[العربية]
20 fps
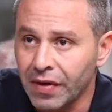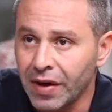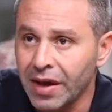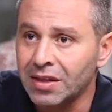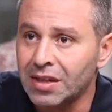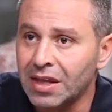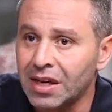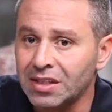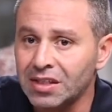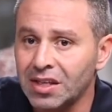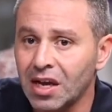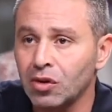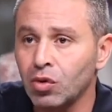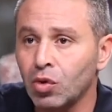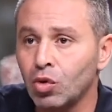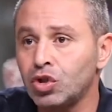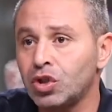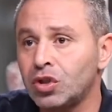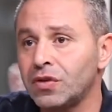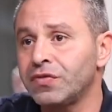انت لسه
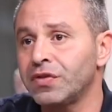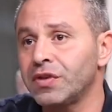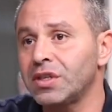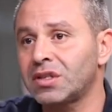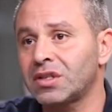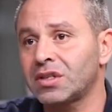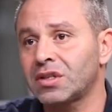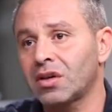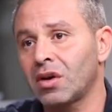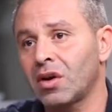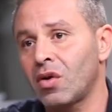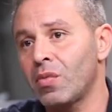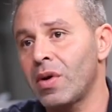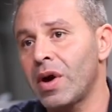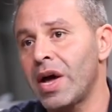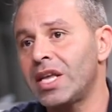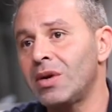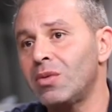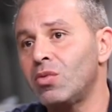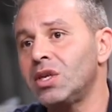هتخش في رزق هم
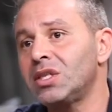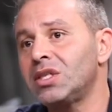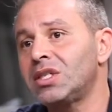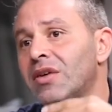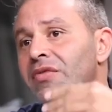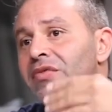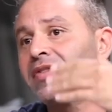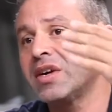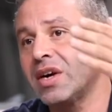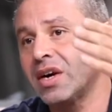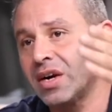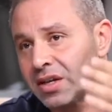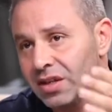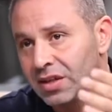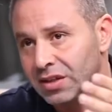هيجيبوا لسه فرقه